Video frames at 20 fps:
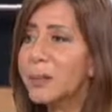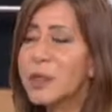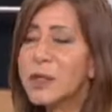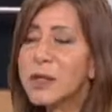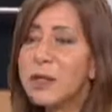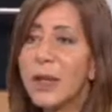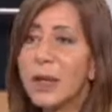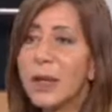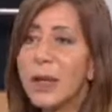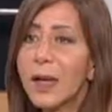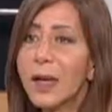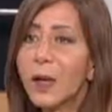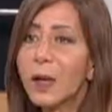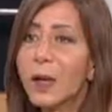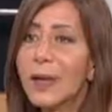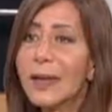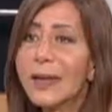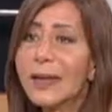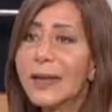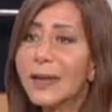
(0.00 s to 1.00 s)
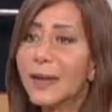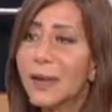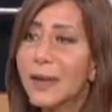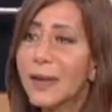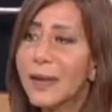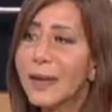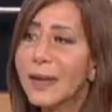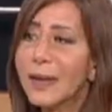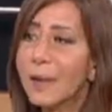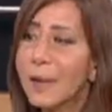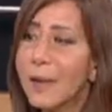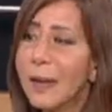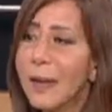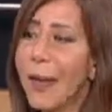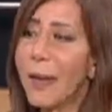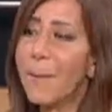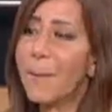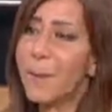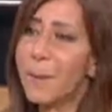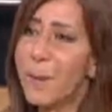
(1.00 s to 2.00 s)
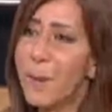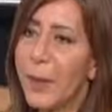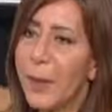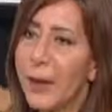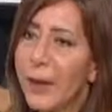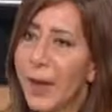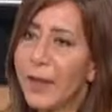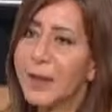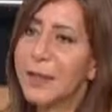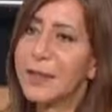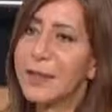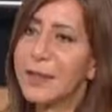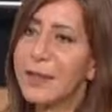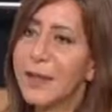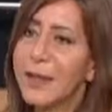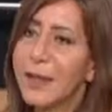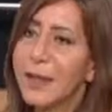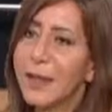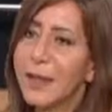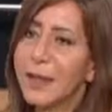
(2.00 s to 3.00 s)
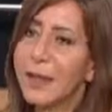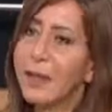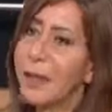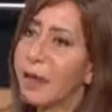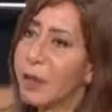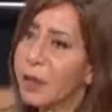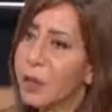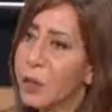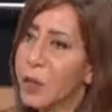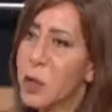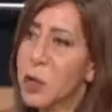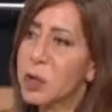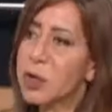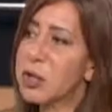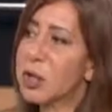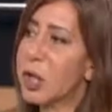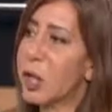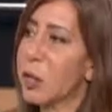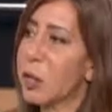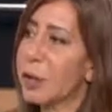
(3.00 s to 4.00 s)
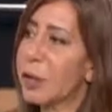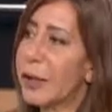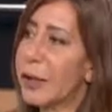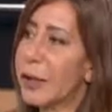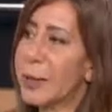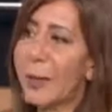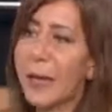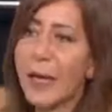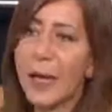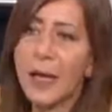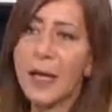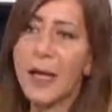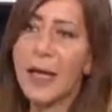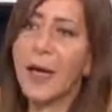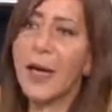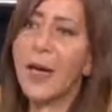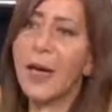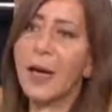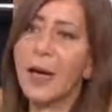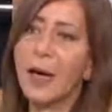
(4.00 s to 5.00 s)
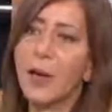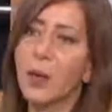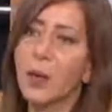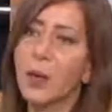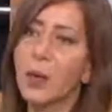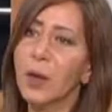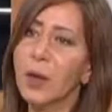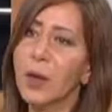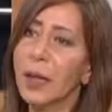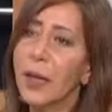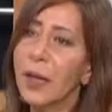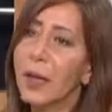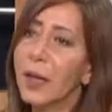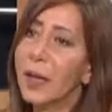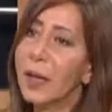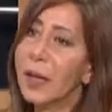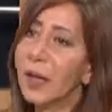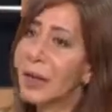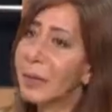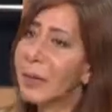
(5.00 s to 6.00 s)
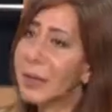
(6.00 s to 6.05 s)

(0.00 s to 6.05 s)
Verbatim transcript: المصطلح وكم العدد اللايف كوتش او مدرب الحياه او موجود. آه،